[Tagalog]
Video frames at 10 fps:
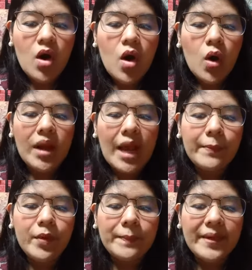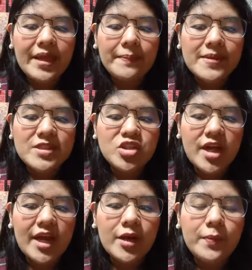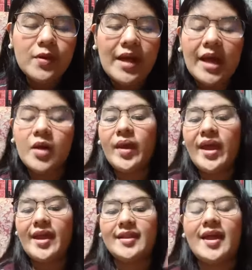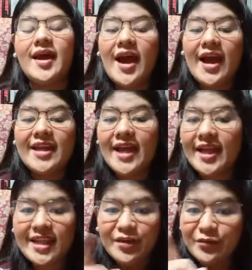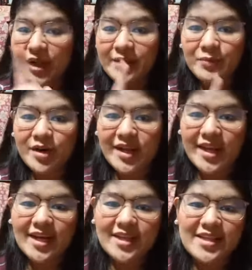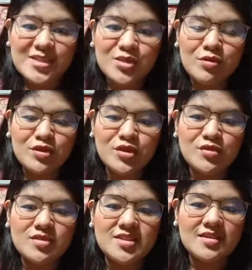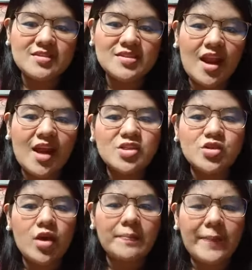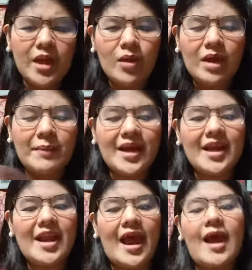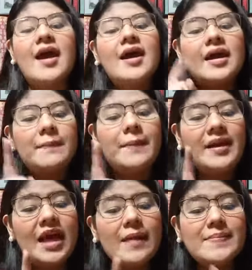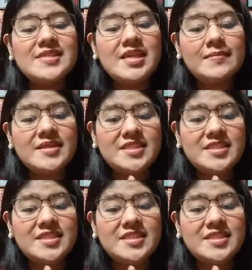wala pong pick and picture, ano pong gagawin? Ayan, yung friend mo na yan, hindi sumusunod sa instruction, pero wag ka magalala, kapag nakapasa naman si